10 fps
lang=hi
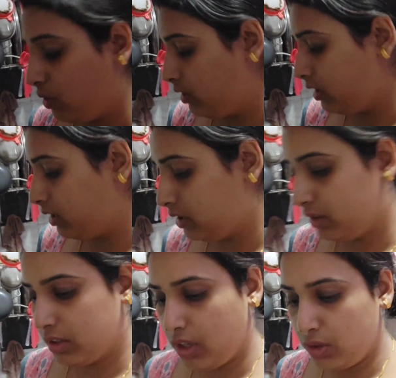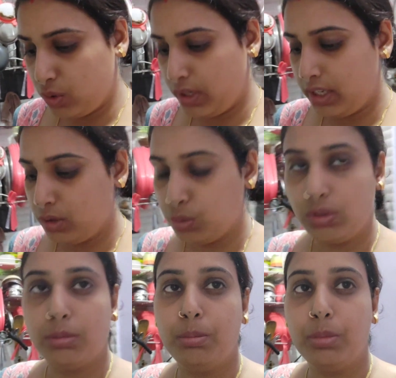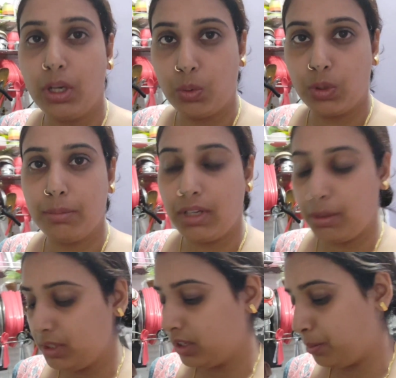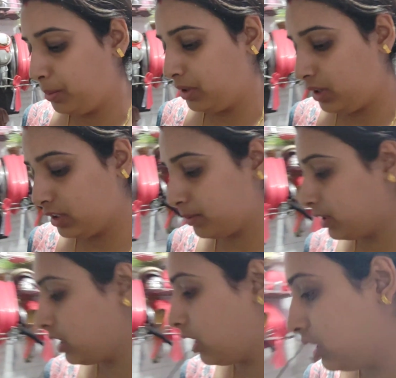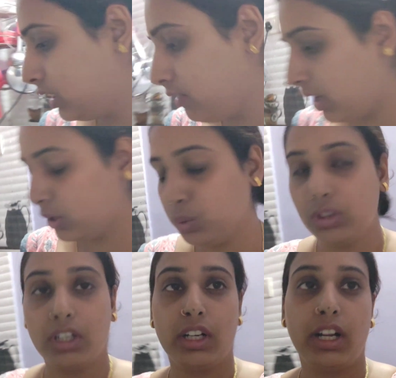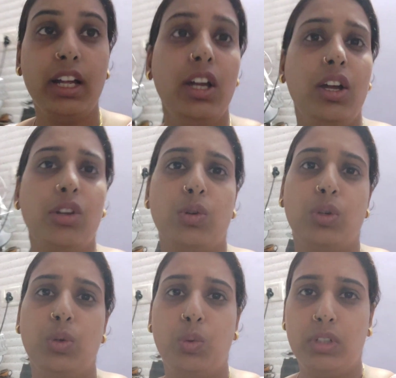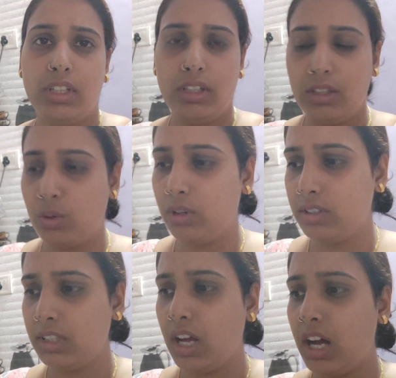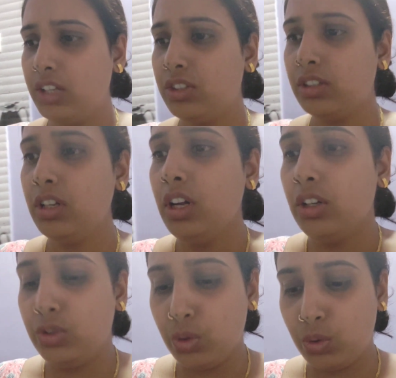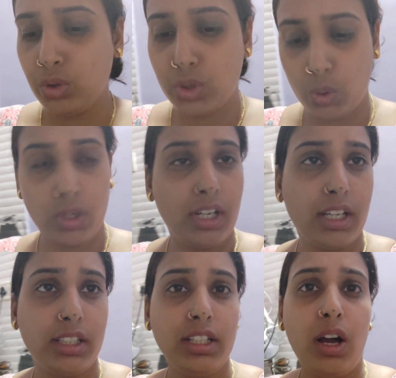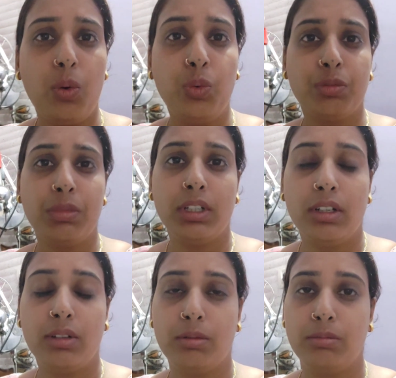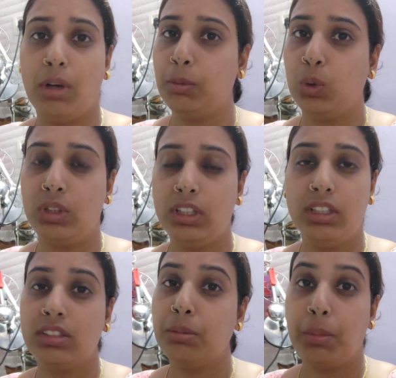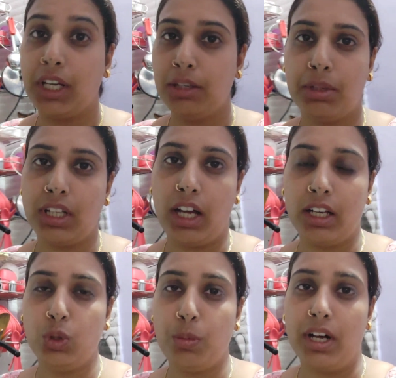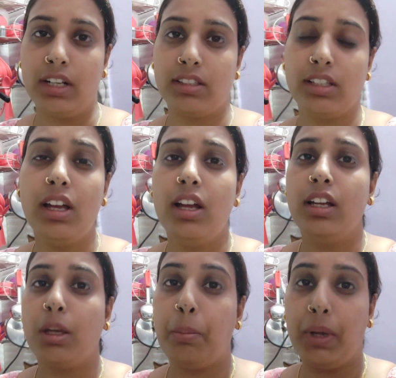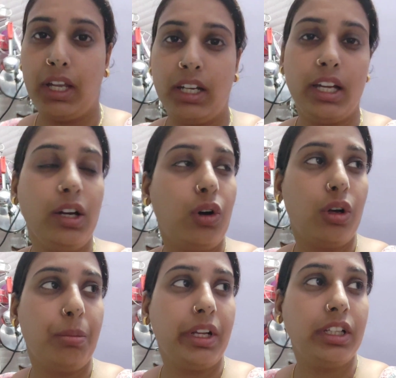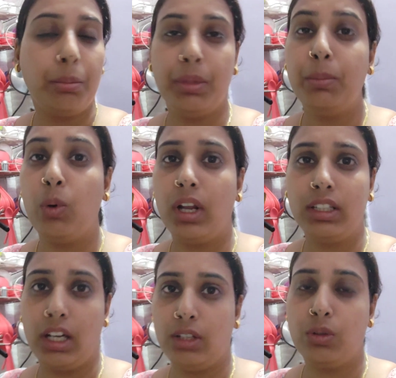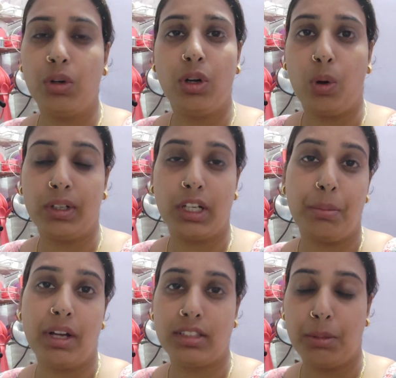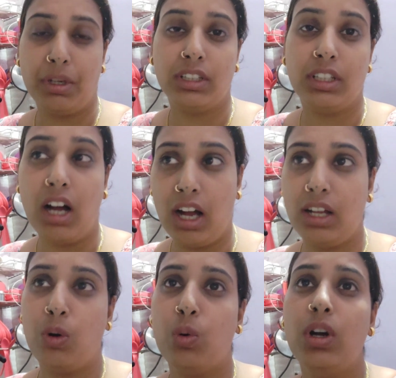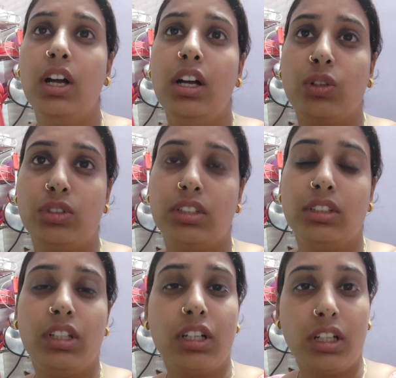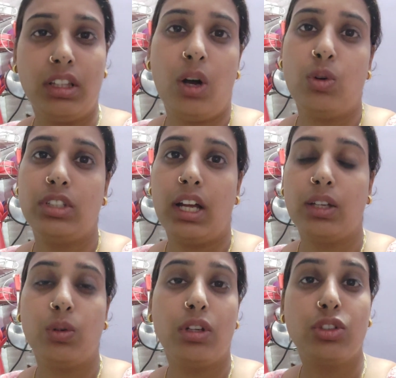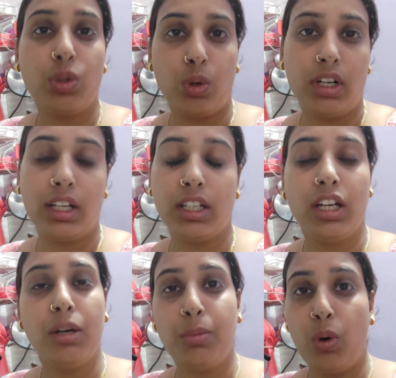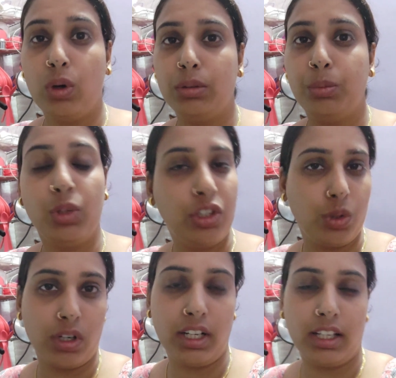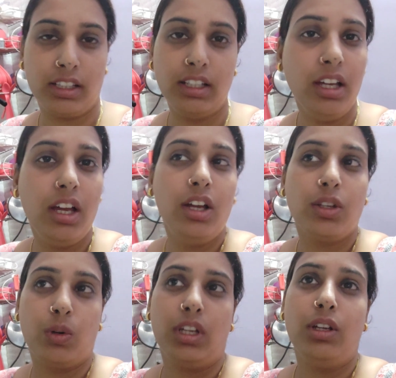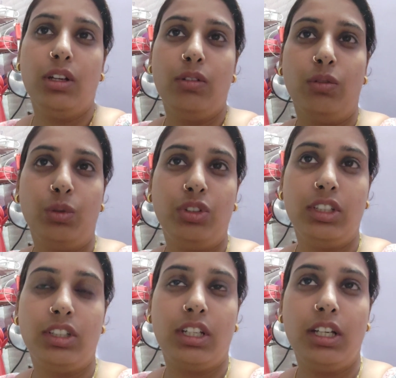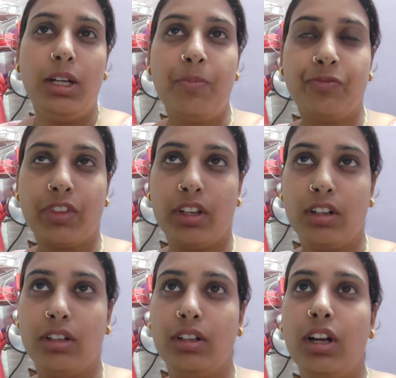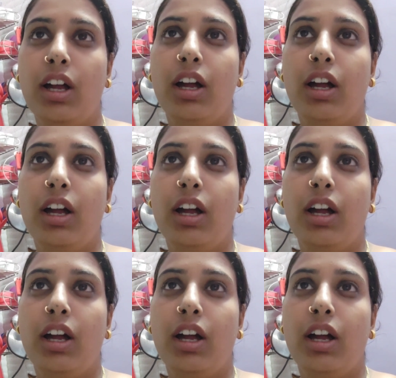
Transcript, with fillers: और इसका जो है दूध करूंगी मैं अभी हस्बैंड का हल्दी वाला दूध करना है क्योंकि उनकी थोड़ी सी आज जो उनको चोट लगी थी ना उसमें अब दो दिन से पेन बता रही हैं दोबारा से कि पेन है और मैंने तब भी बोला था इनको कि डॉक्टर के पास एक बार दिखाया हो कुछ दिक्कत ना हो जाए क्योंकि चोट लगी है बहुत बुरी चोट लगी थी क्योंकि उस चीज़ की आ,